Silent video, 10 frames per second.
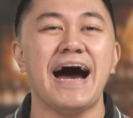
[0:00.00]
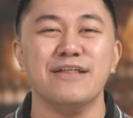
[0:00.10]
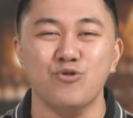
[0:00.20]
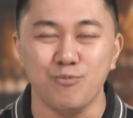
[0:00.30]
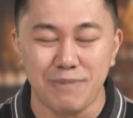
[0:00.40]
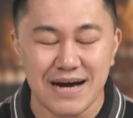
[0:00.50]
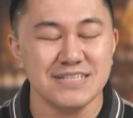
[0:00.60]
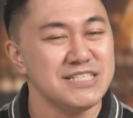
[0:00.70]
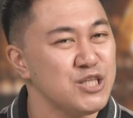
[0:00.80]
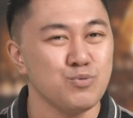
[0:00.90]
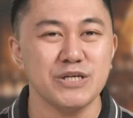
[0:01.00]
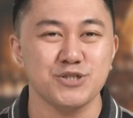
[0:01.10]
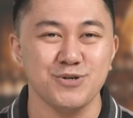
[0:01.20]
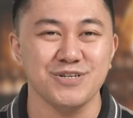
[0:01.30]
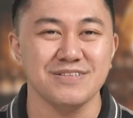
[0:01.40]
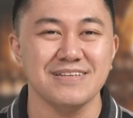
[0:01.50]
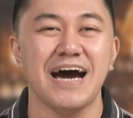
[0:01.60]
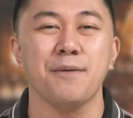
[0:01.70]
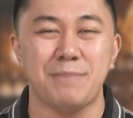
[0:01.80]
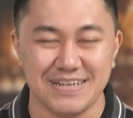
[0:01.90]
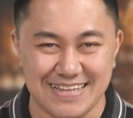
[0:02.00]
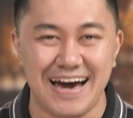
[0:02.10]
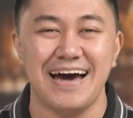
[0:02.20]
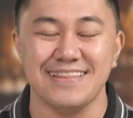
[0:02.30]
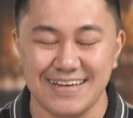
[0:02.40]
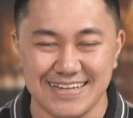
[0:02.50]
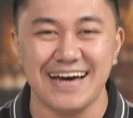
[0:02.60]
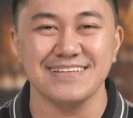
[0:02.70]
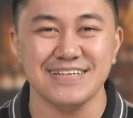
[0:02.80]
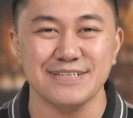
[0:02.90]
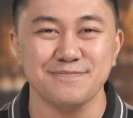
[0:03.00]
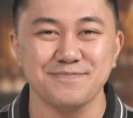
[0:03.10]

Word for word: anumang sitwasyon ang pagdaanan natin.